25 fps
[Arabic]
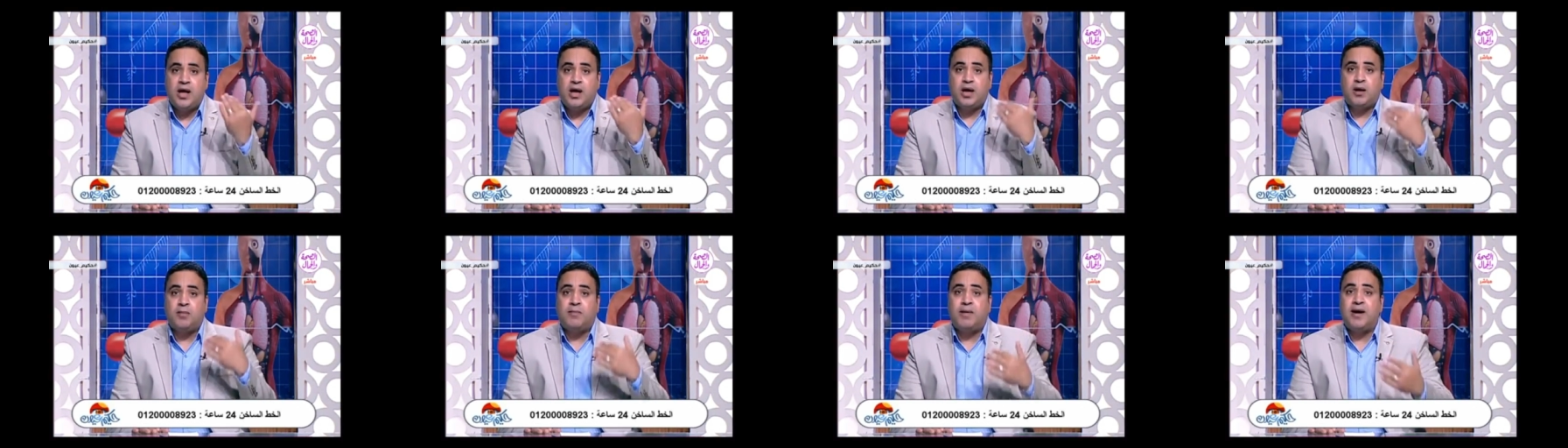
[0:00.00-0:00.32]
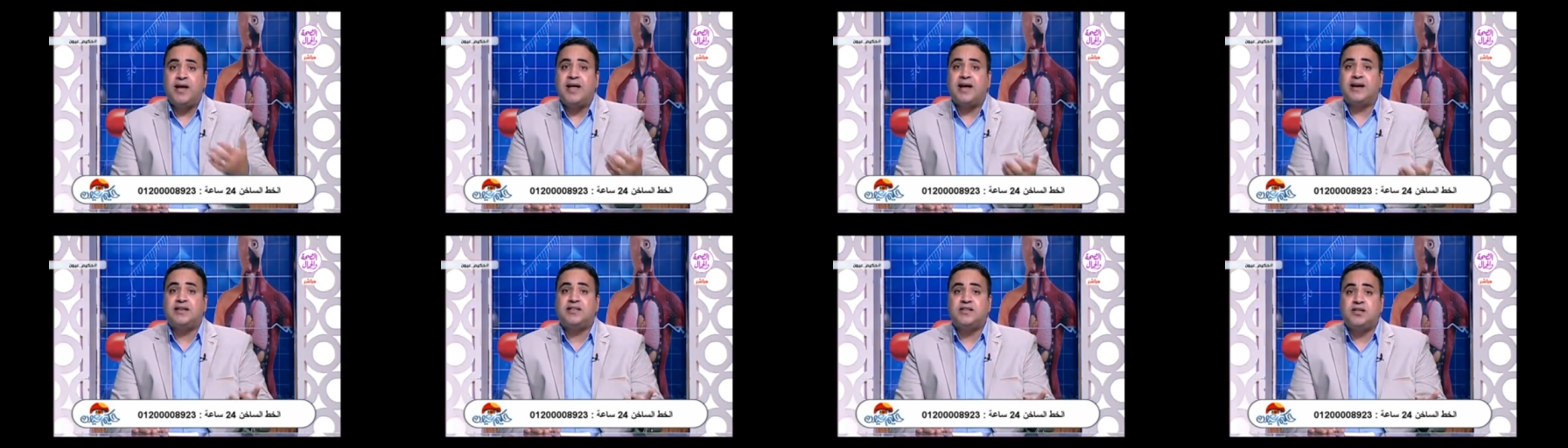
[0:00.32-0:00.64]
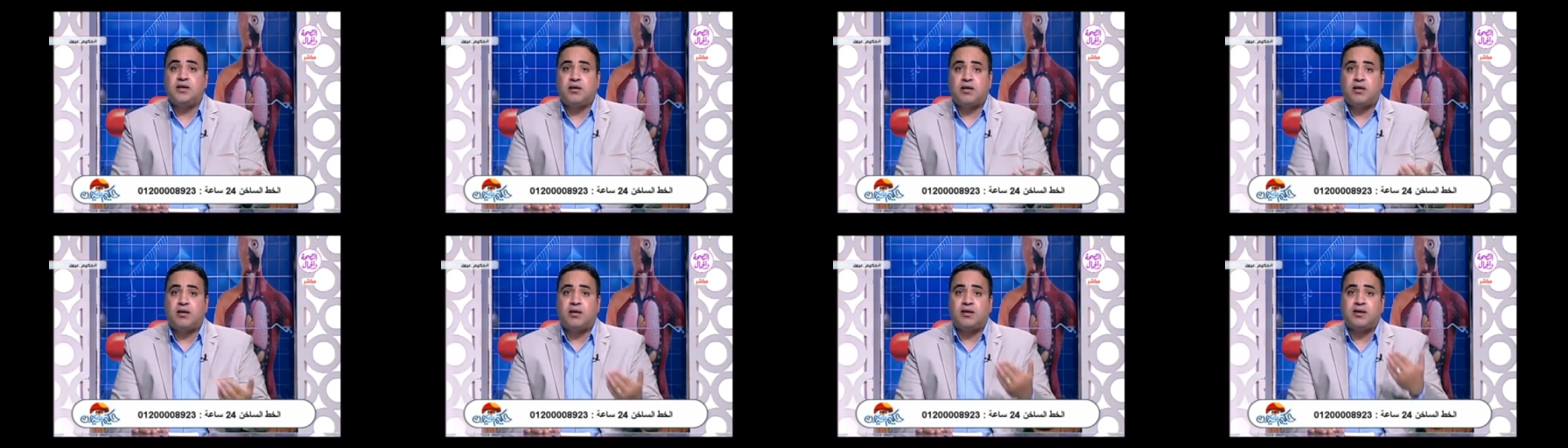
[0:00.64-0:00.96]
الميه
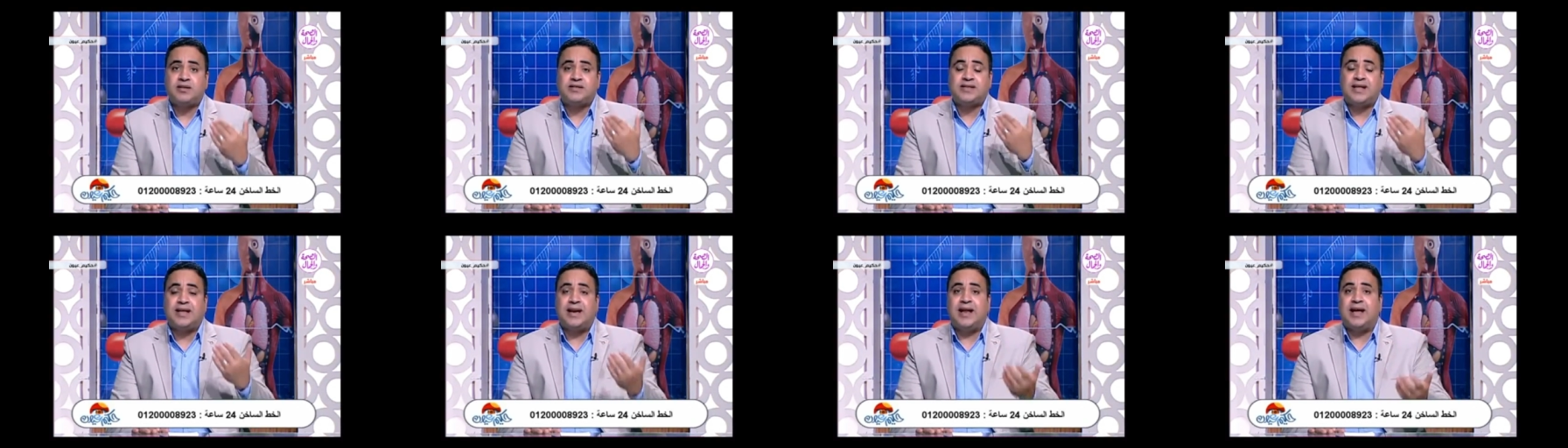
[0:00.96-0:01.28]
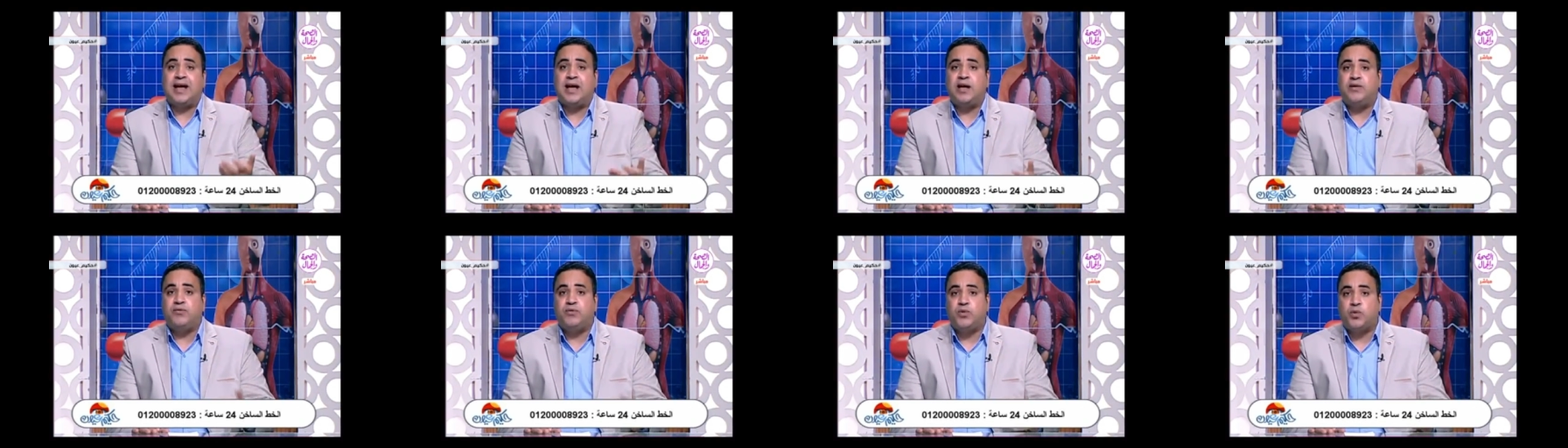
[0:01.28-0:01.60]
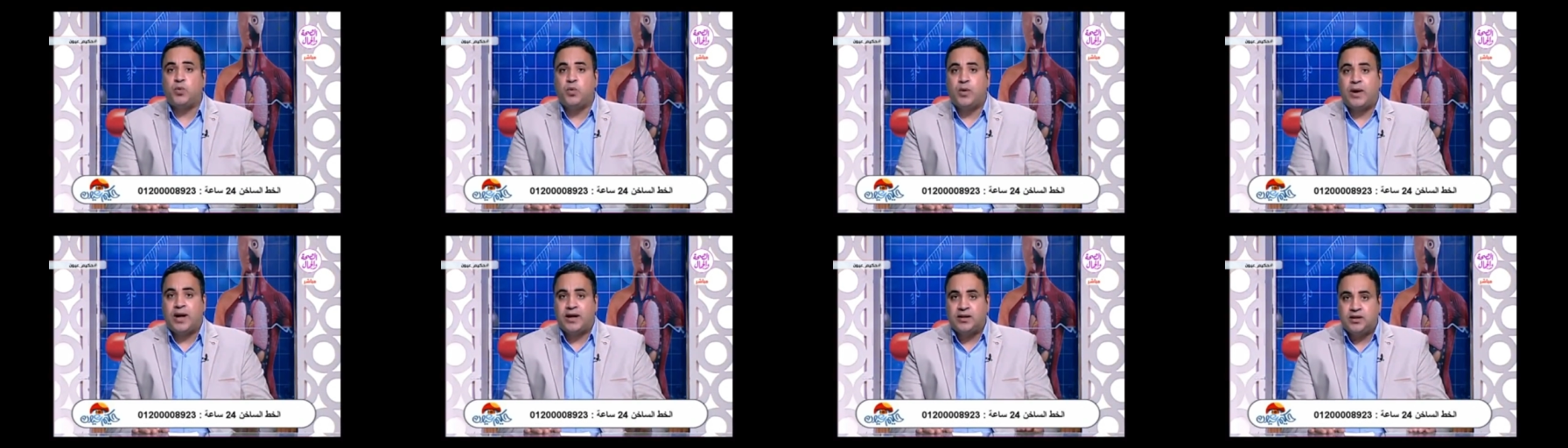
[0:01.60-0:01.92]
كتيره خالص انا خايف
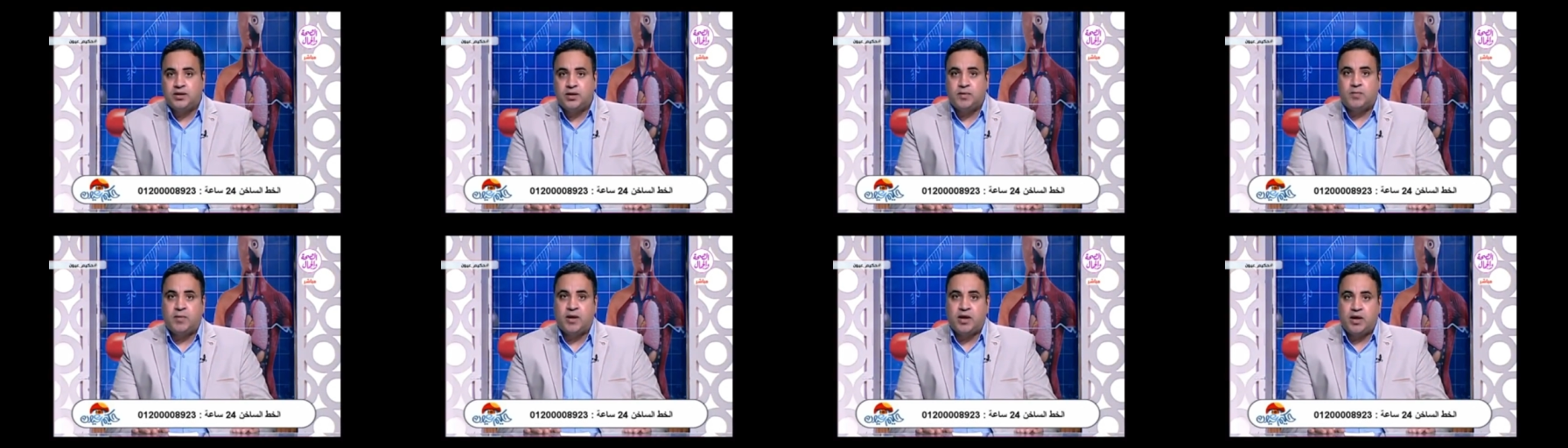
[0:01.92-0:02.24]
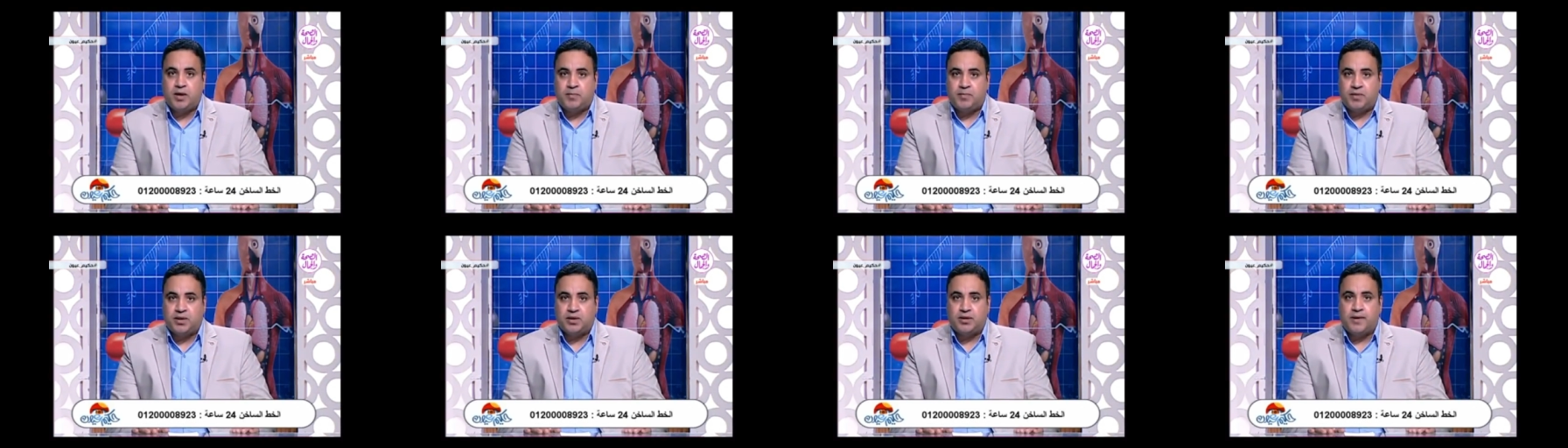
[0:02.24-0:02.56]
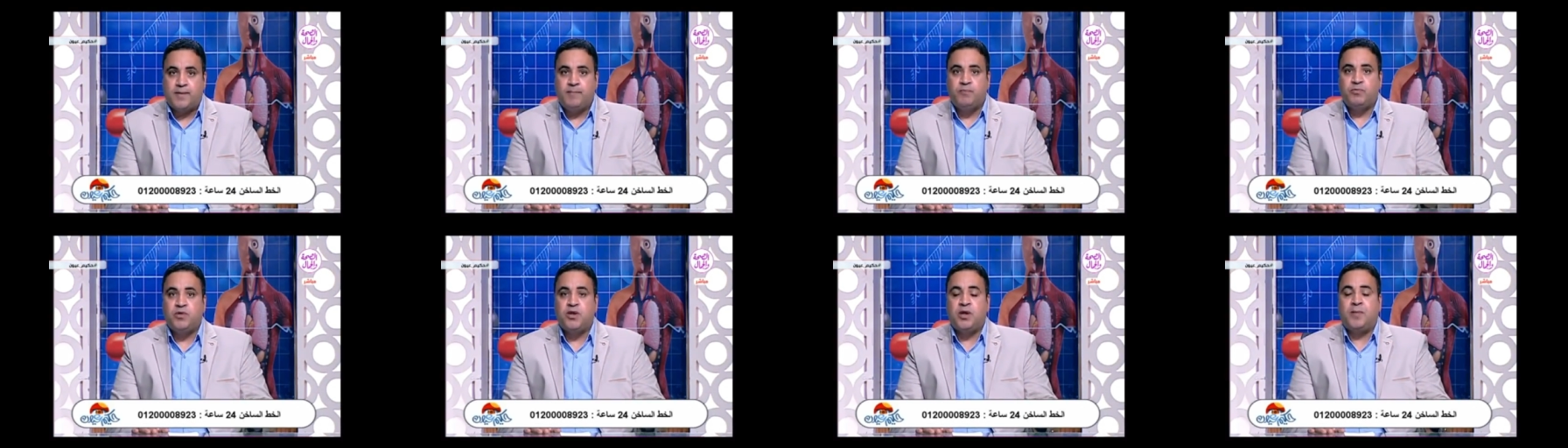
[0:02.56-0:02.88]
يكون عندي ميه بيضاء
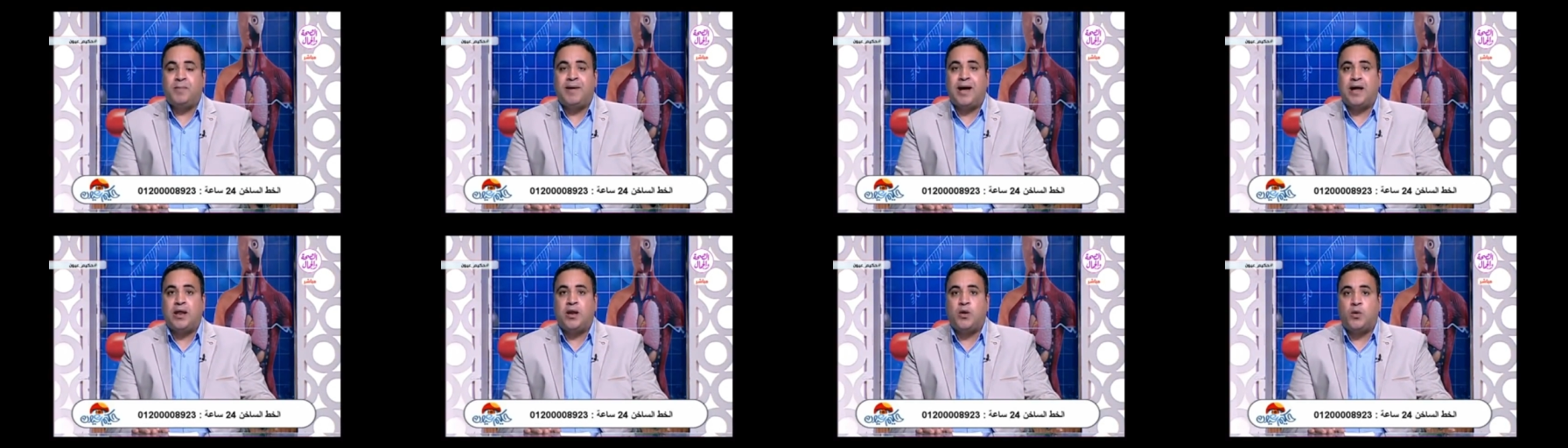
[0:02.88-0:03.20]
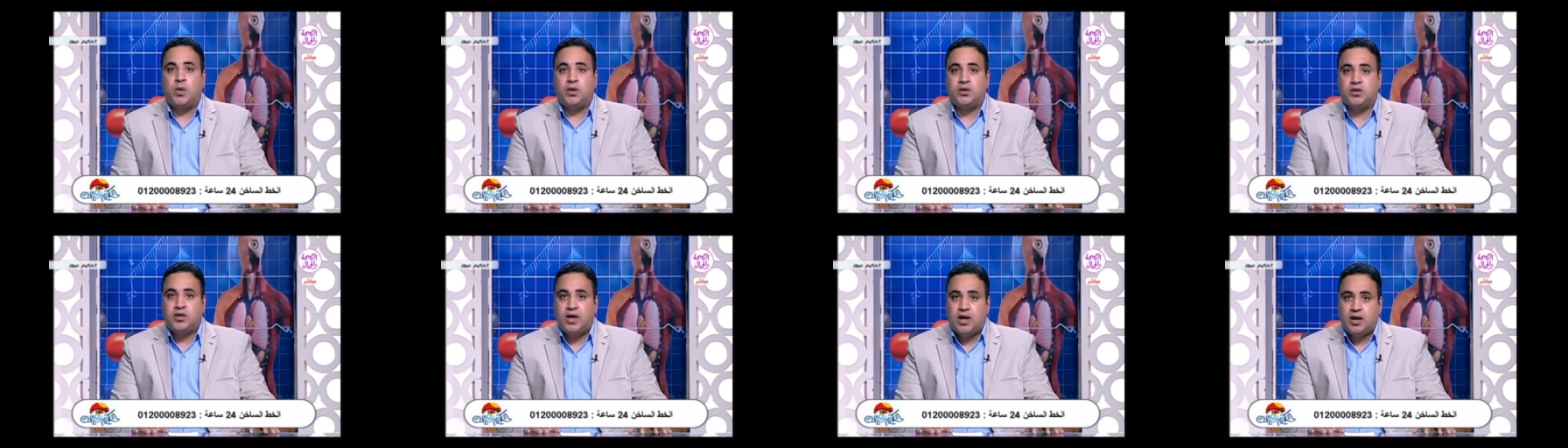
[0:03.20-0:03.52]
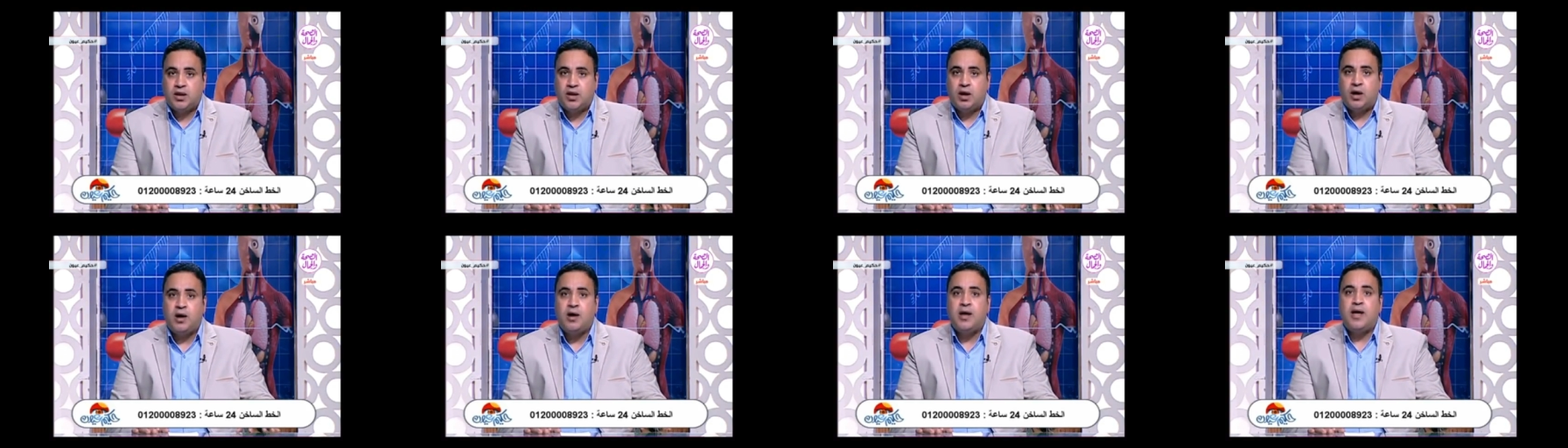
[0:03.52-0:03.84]
يبقى احنا
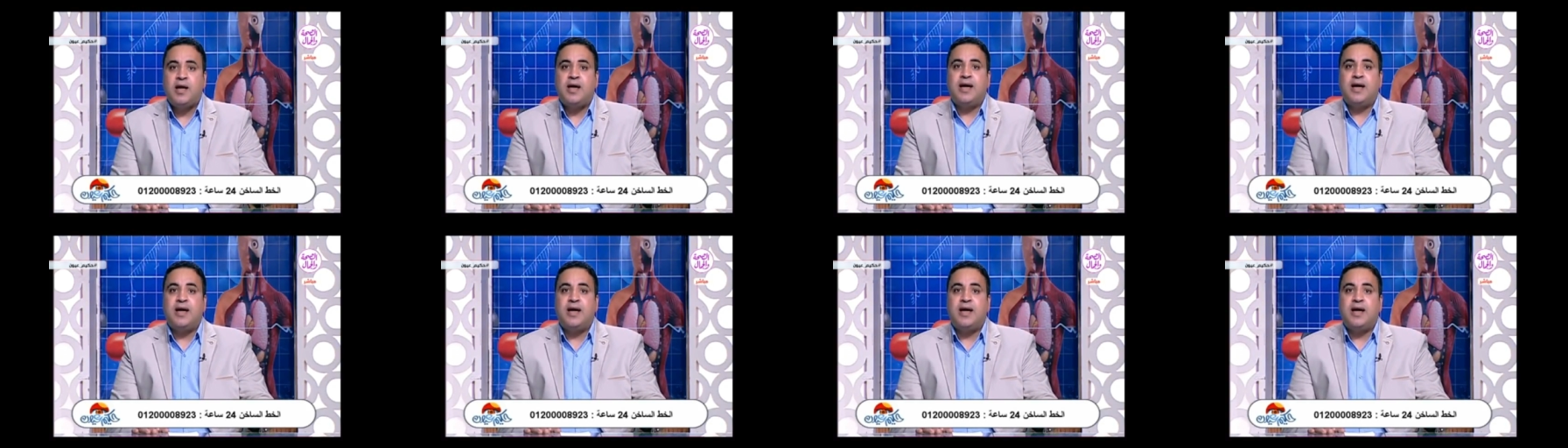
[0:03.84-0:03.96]
وضحنا